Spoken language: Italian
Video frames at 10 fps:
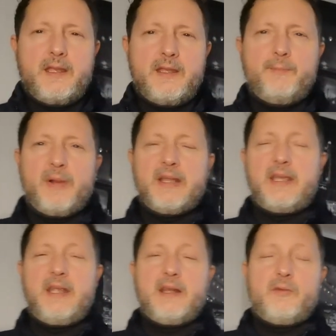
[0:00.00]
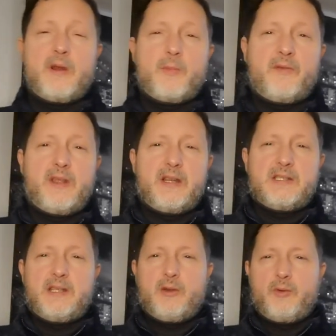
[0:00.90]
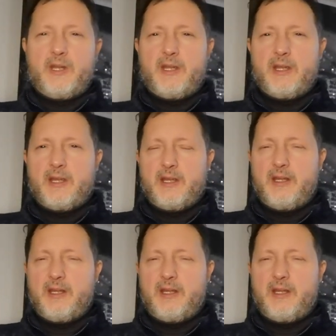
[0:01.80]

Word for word: In panchina dovremmo avere sia Orighi che